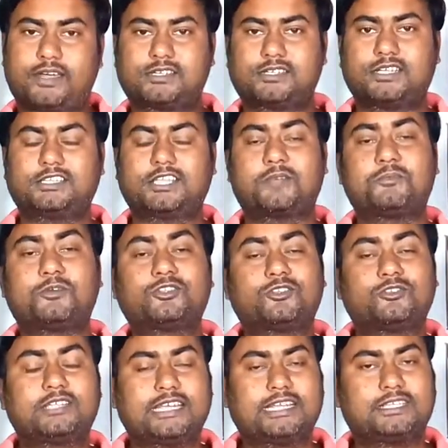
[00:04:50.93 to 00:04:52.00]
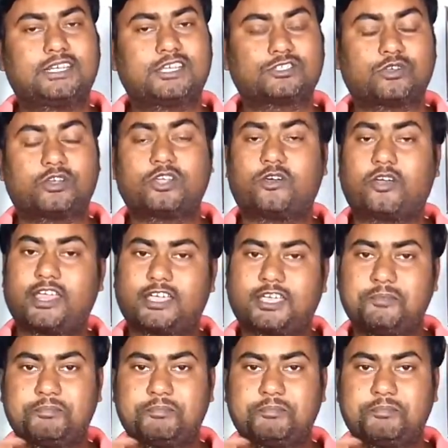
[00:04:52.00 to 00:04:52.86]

ভার্সান তারপর তো ধীরে ধীরে সনি অনেক